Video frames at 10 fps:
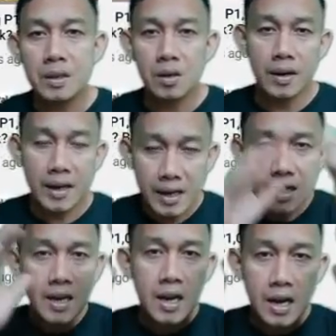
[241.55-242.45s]
Okay?
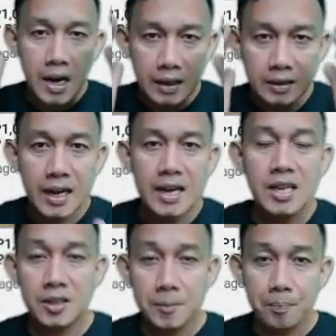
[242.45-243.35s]
At guys,